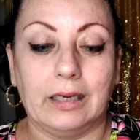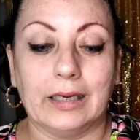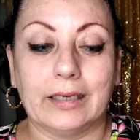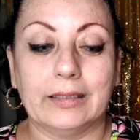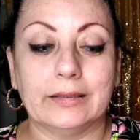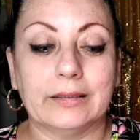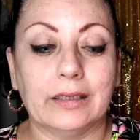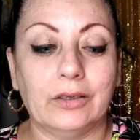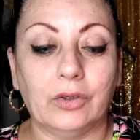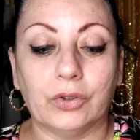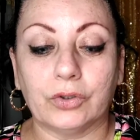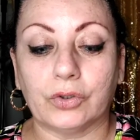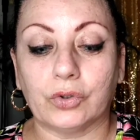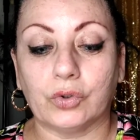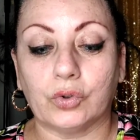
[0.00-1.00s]
aquí se
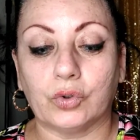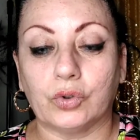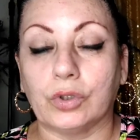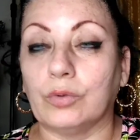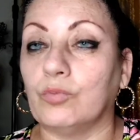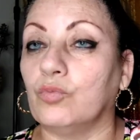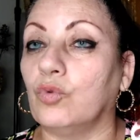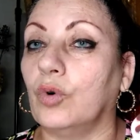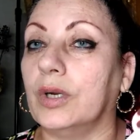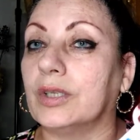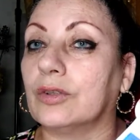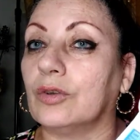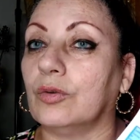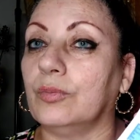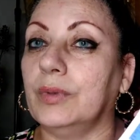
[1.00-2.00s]
los
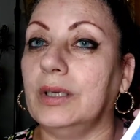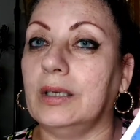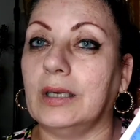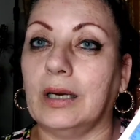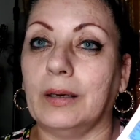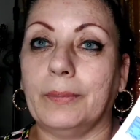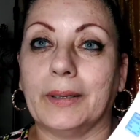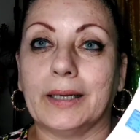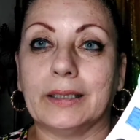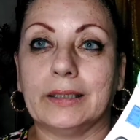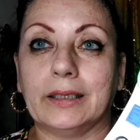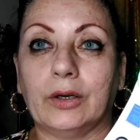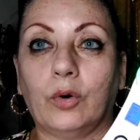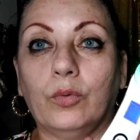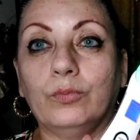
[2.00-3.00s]
muestro mi
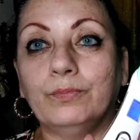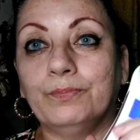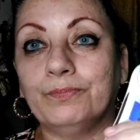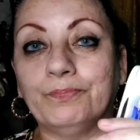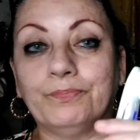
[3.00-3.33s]
aparatejo.